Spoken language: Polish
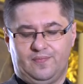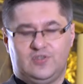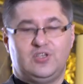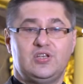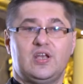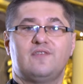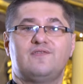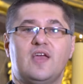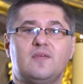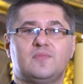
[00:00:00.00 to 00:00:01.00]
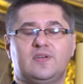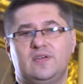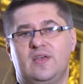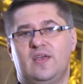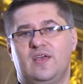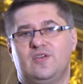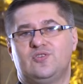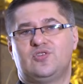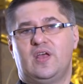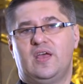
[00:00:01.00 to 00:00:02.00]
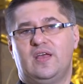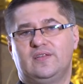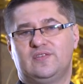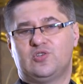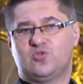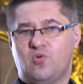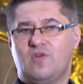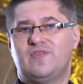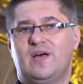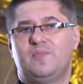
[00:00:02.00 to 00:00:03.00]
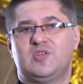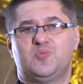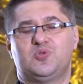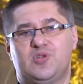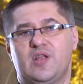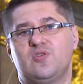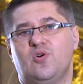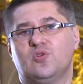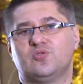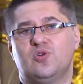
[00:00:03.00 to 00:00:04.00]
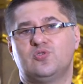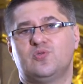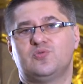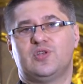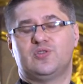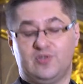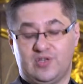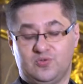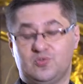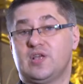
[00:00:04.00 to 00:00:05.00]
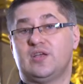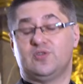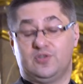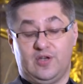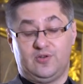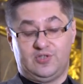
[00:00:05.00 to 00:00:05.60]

Dzisiaj wiemy, że te słowa bezpośrednio odnoszą się do Jezusa i do Jego